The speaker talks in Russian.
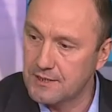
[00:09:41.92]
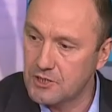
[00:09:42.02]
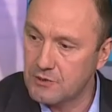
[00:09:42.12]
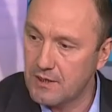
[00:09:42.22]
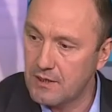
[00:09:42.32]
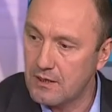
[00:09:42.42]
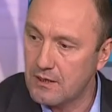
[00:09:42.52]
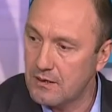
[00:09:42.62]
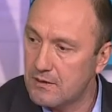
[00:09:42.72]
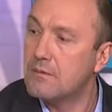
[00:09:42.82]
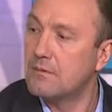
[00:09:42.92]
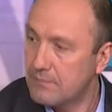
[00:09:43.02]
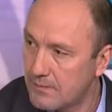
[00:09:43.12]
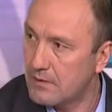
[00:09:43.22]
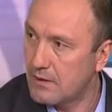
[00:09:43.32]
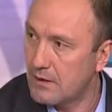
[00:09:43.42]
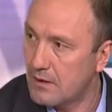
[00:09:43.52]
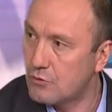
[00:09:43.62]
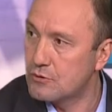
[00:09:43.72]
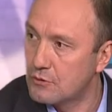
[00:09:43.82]
значимые
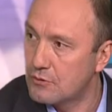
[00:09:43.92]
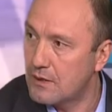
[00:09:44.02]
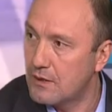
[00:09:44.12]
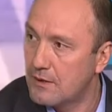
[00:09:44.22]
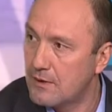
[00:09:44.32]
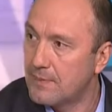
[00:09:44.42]
э, услуги,